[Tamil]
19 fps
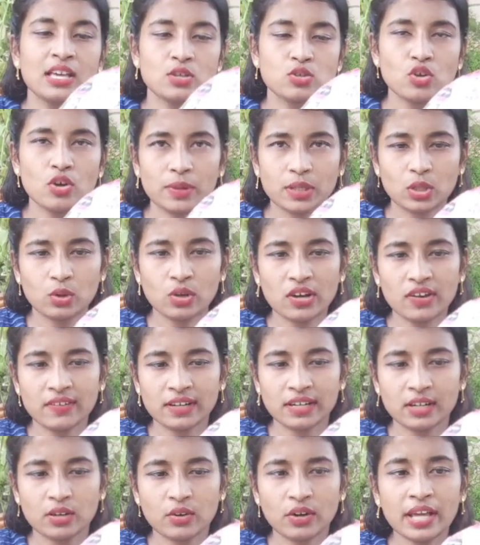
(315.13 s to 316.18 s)
ஸோ இப்படி தொங்க
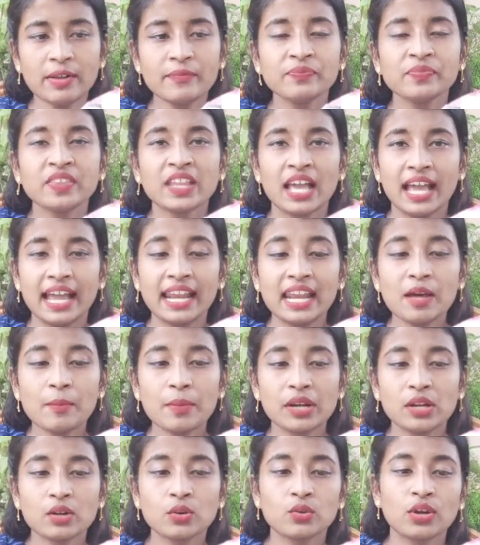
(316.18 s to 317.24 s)
விட்டுட்டோன்னே என்ன
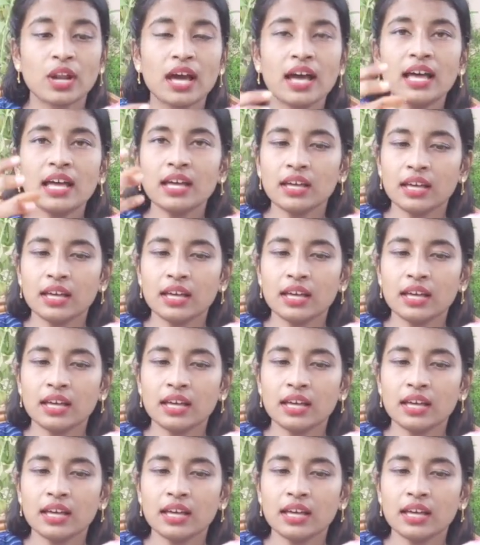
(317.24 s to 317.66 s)
பண்ணணும்னா